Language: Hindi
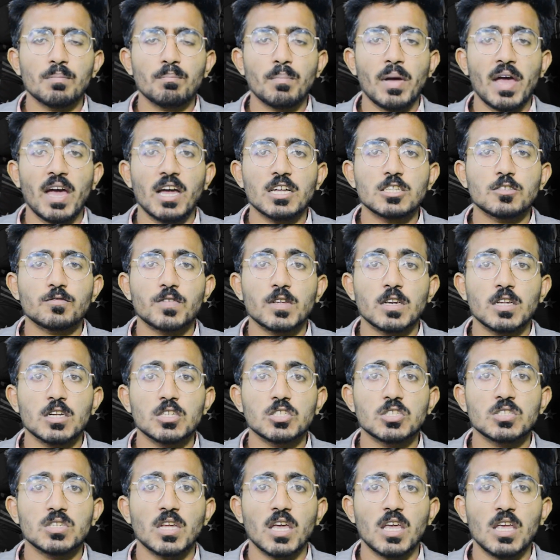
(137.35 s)
मैच
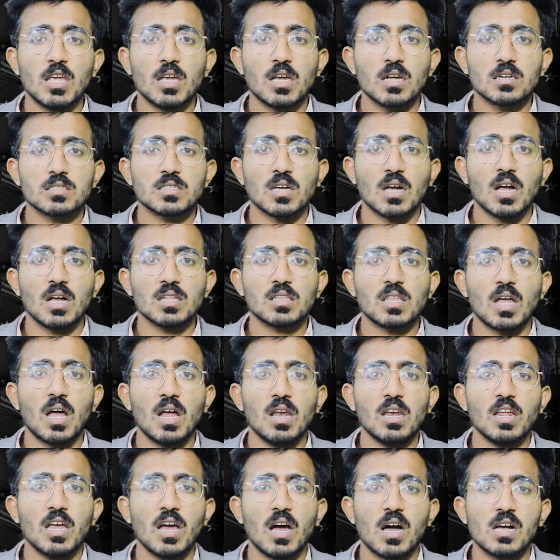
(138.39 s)
फिनिश नहीं कर सका था
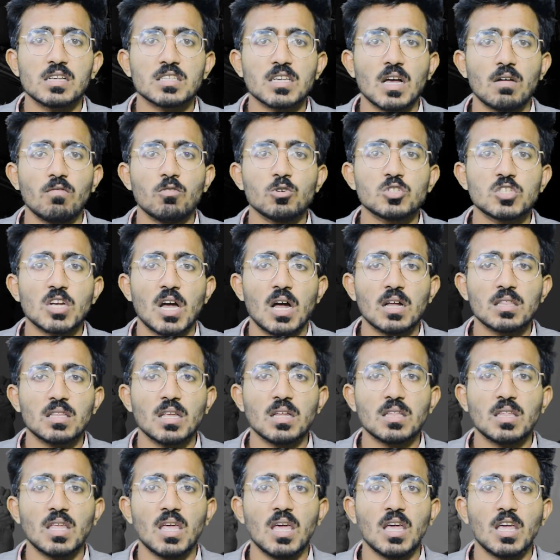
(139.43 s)
लिहाजा वो
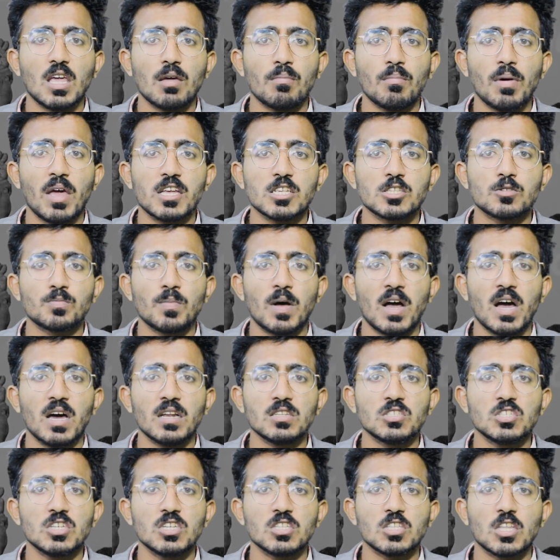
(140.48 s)
चाहते थे कि मैं इस
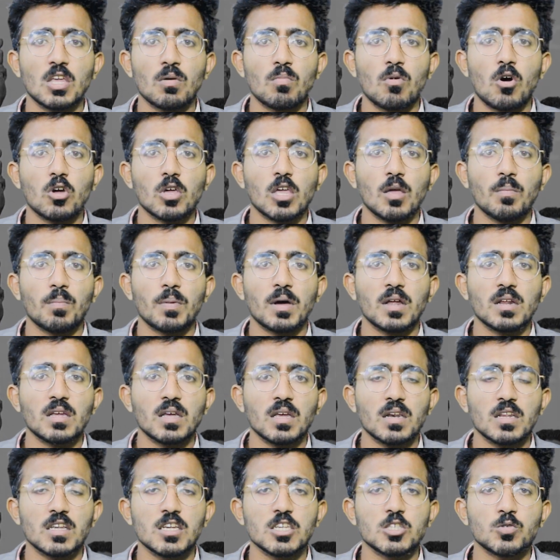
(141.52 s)
बार जीत के मौके पर
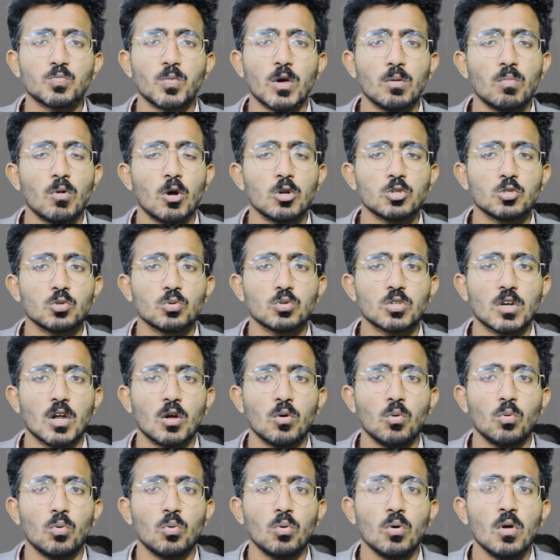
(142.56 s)
क्रीज पर मौजूद
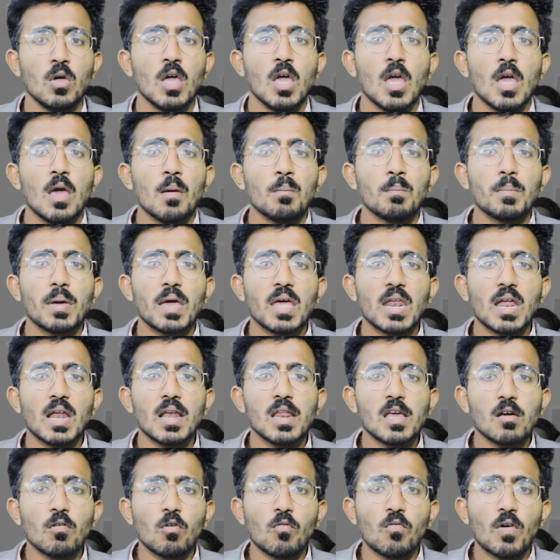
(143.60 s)
रहूं मेरे
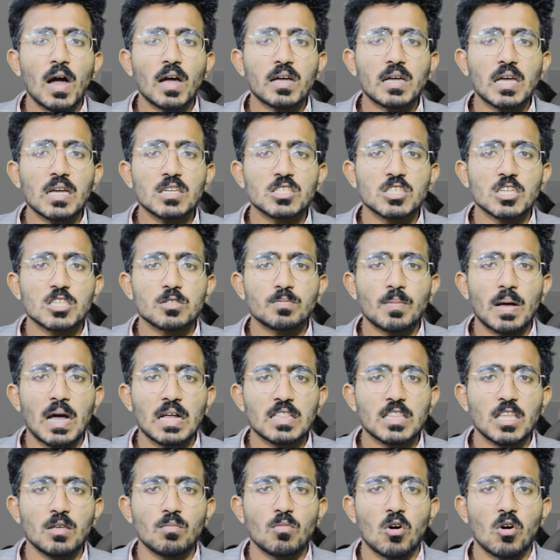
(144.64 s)
लिए वो वाकई जज्बाती